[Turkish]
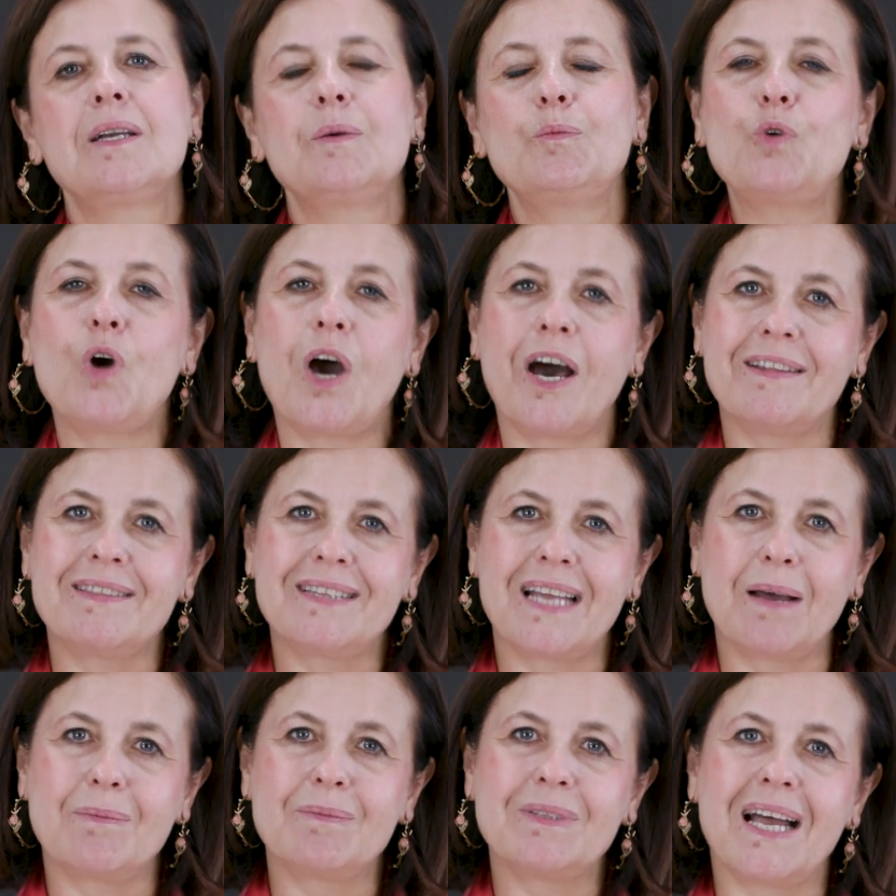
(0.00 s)
bu
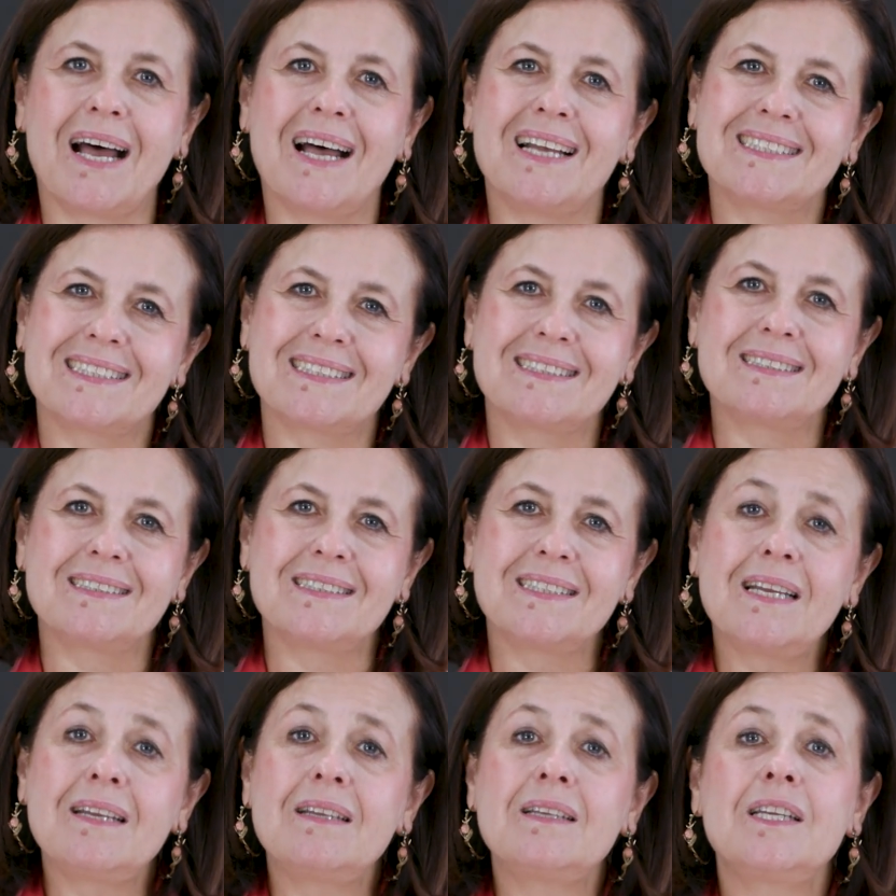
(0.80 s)
anlamda
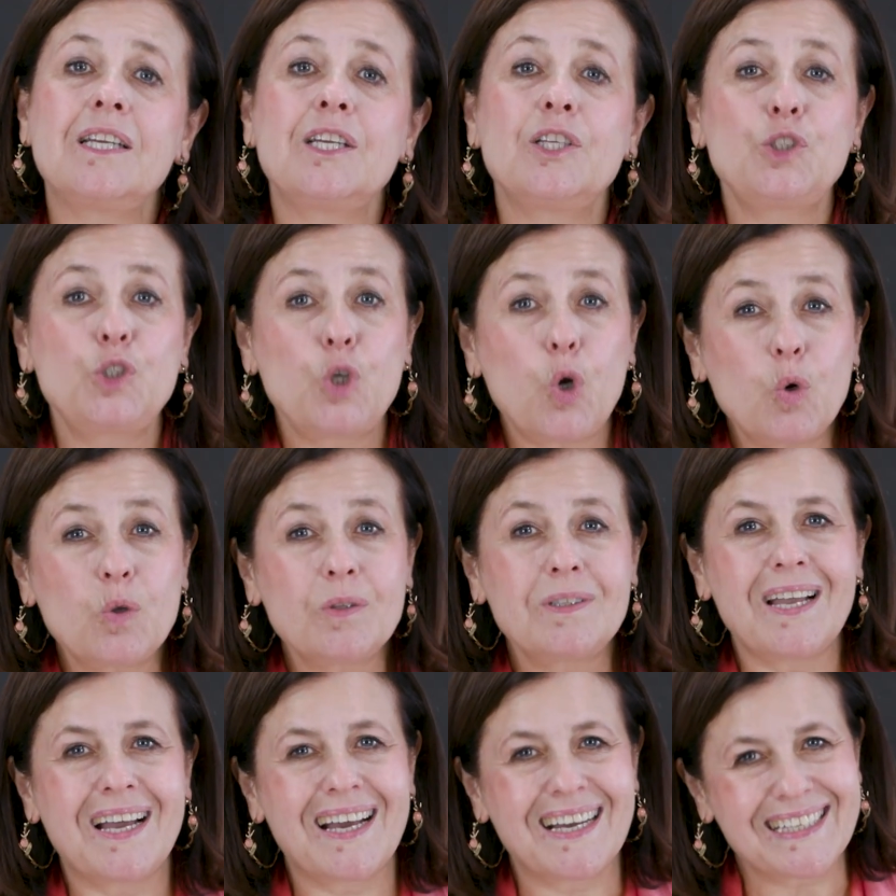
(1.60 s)
aslında
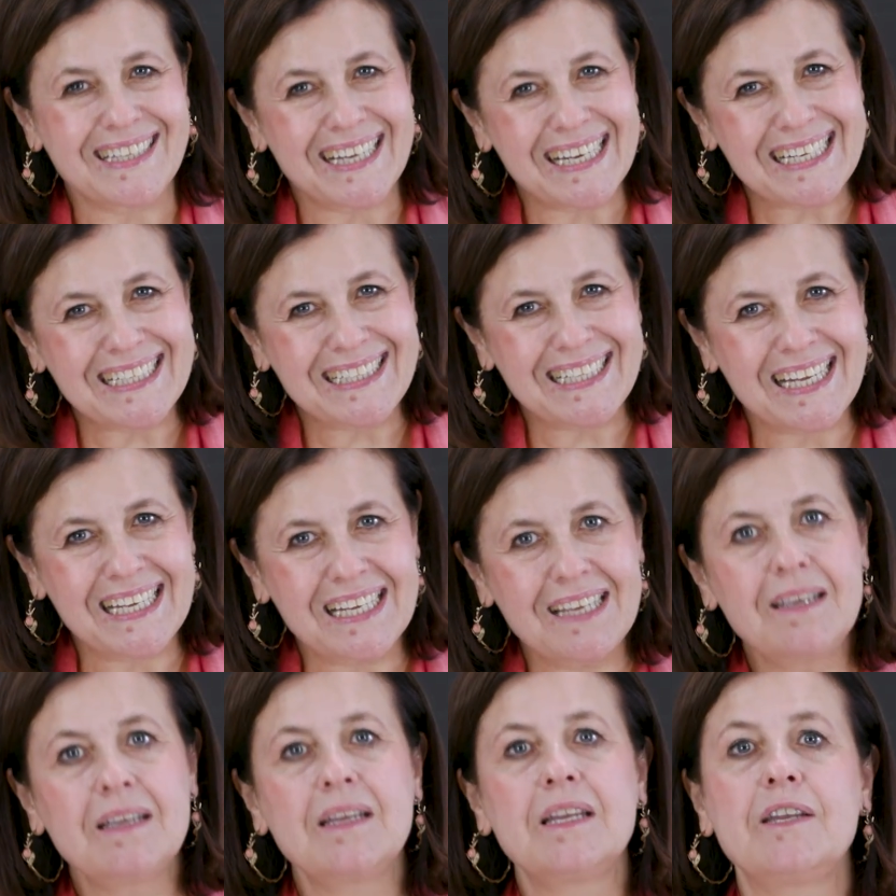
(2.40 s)
çok daha
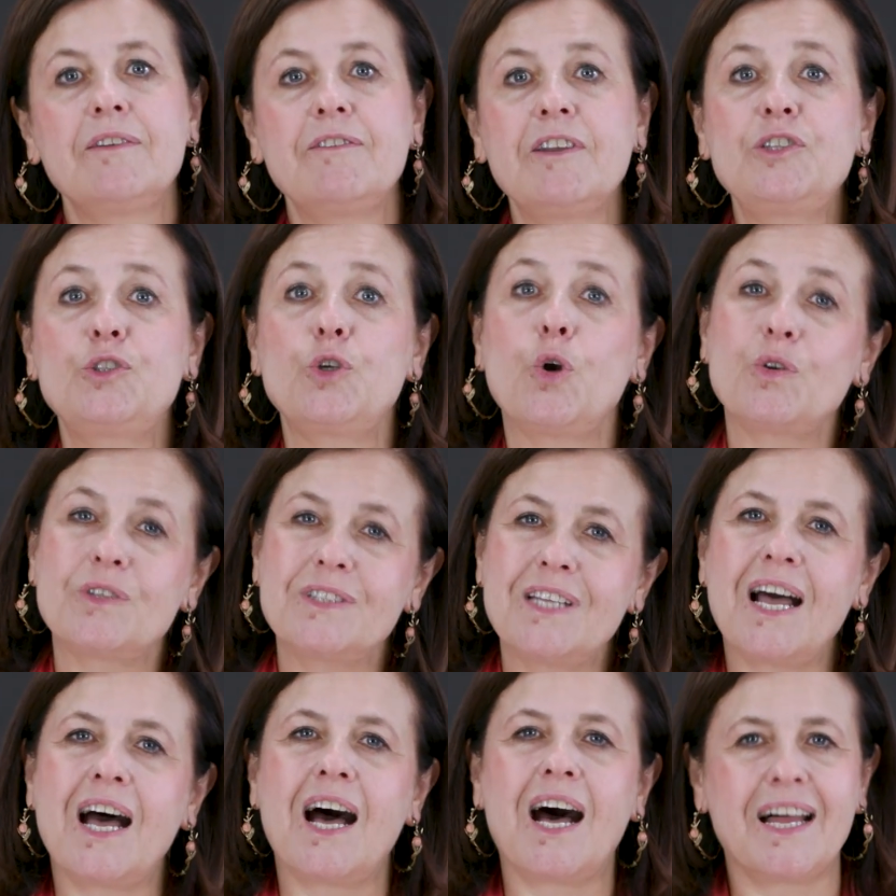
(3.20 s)
kaliteli ve
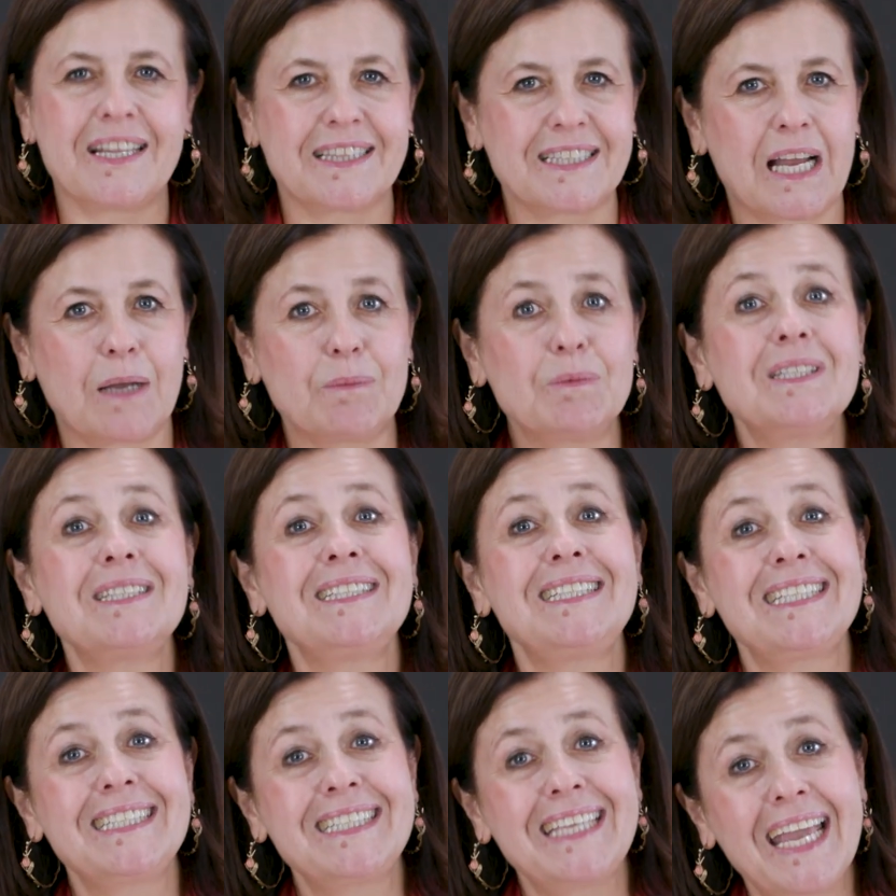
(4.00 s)
çok daha
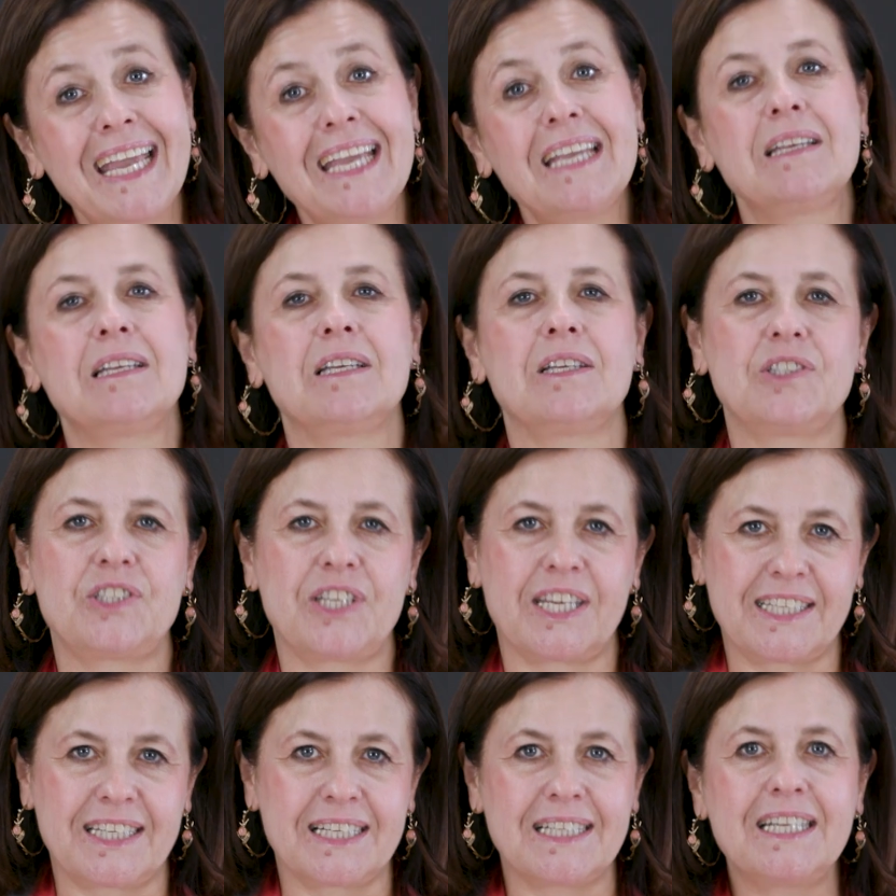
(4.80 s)
anlamlı dikey
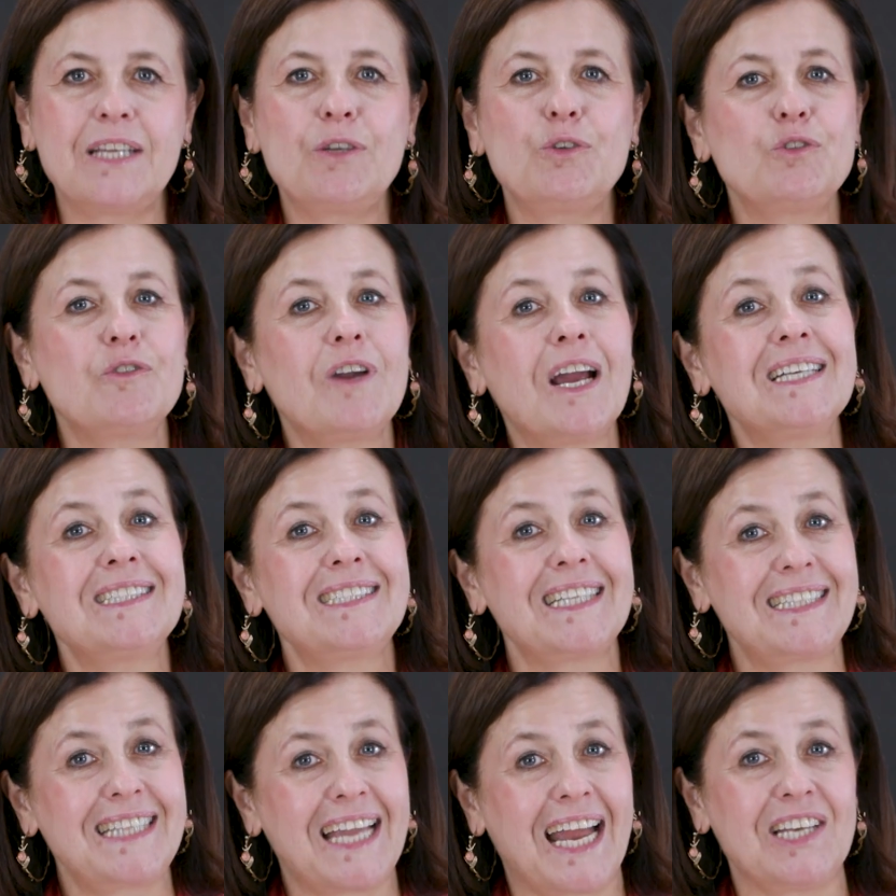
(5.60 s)
şekilde
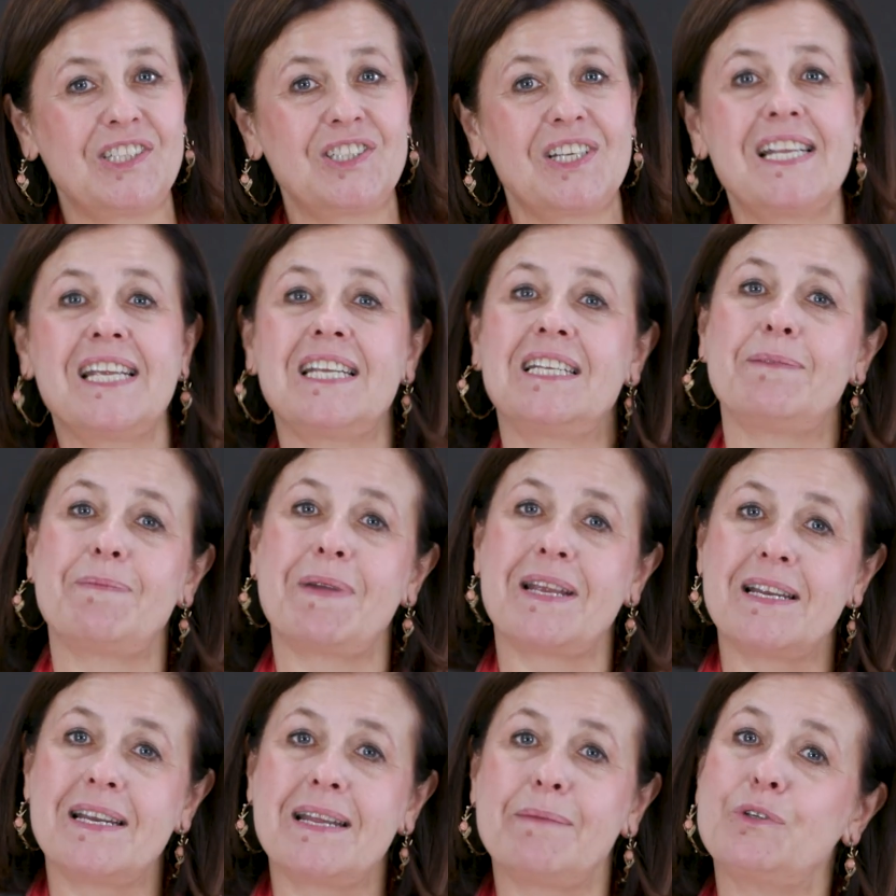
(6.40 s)
üniversite tercihlerini
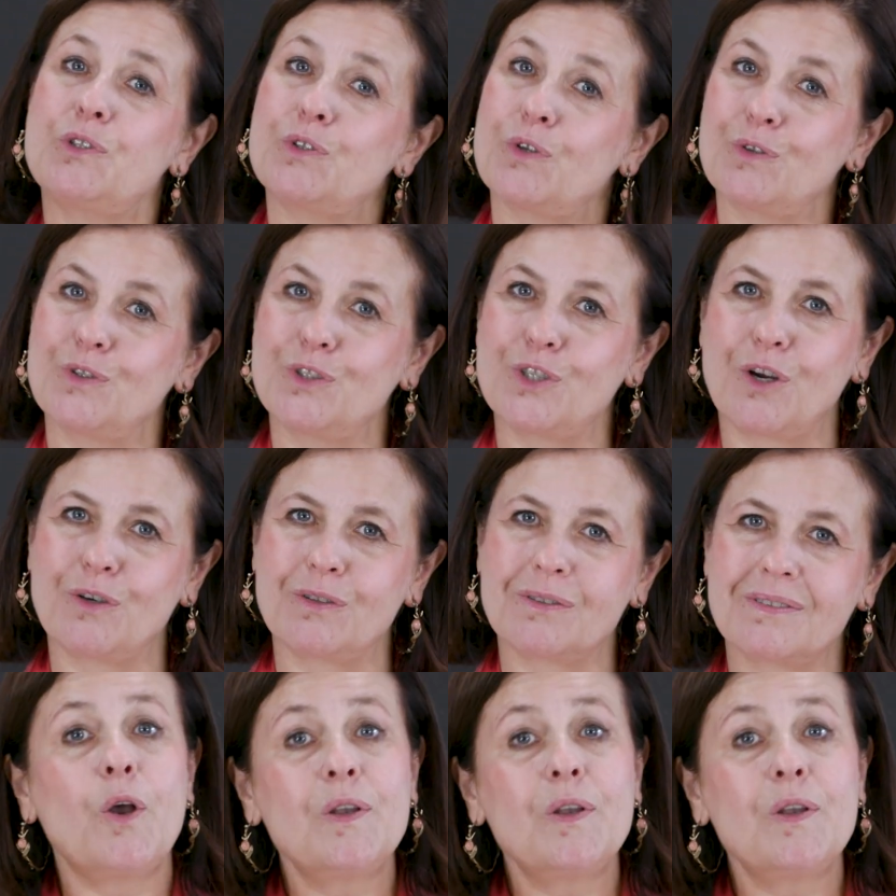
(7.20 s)
belirlemiş oluyor.